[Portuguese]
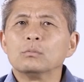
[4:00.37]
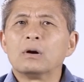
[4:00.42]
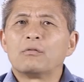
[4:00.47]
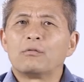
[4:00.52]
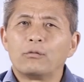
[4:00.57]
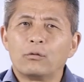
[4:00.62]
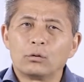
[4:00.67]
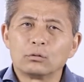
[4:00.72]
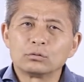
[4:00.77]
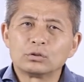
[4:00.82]
Numa
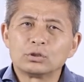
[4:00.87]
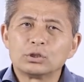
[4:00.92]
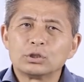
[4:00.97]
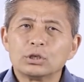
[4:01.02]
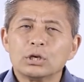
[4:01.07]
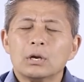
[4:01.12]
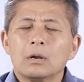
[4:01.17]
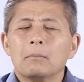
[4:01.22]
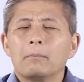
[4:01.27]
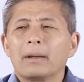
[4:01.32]

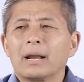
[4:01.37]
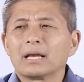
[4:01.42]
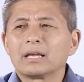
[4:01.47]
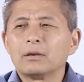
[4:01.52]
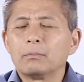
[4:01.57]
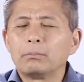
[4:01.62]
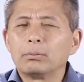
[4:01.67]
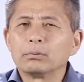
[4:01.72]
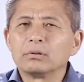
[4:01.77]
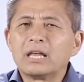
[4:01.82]
fonte para
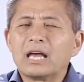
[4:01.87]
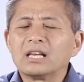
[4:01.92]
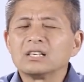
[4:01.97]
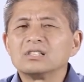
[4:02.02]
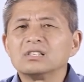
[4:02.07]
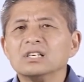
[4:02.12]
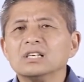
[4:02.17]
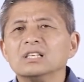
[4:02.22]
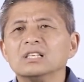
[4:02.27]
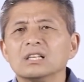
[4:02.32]
que
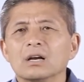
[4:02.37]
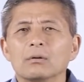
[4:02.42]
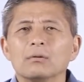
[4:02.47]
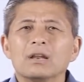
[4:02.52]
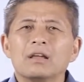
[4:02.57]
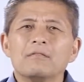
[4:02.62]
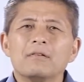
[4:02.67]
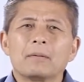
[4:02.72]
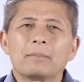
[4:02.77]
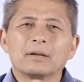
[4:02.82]
pudesse então
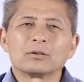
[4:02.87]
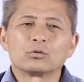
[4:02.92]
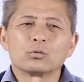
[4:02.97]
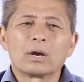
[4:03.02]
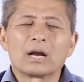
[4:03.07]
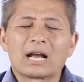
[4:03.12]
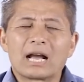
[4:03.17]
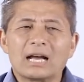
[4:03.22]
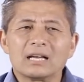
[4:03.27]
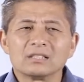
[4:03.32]
levar para
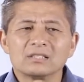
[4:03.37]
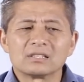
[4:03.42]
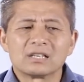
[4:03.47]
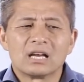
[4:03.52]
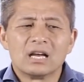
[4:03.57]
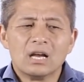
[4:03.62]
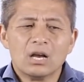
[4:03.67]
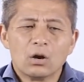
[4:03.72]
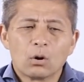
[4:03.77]
sua casa.